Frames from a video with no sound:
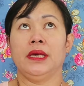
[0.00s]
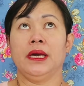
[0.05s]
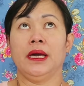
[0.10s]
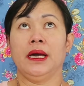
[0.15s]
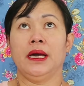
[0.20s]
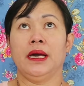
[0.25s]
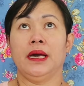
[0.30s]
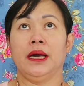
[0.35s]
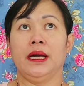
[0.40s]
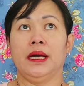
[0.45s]

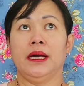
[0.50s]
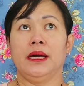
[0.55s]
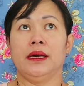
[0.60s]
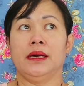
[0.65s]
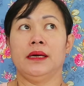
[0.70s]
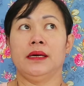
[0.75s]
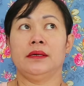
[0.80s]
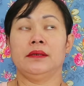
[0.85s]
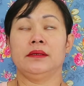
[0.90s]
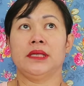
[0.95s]
ya
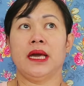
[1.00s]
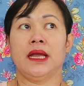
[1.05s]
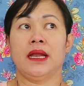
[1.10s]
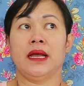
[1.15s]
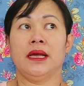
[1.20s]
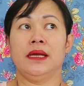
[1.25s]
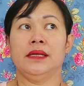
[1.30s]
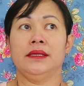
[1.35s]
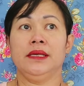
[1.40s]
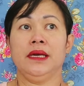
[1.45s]

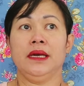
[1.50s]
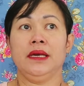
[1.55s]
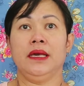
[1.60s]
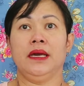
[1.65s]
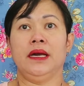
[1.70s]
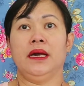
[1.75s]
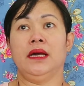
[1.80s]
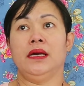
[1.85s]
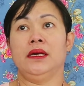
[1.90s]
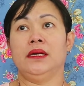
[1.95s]
caranya
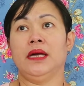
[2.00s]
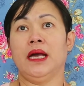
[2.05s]
ya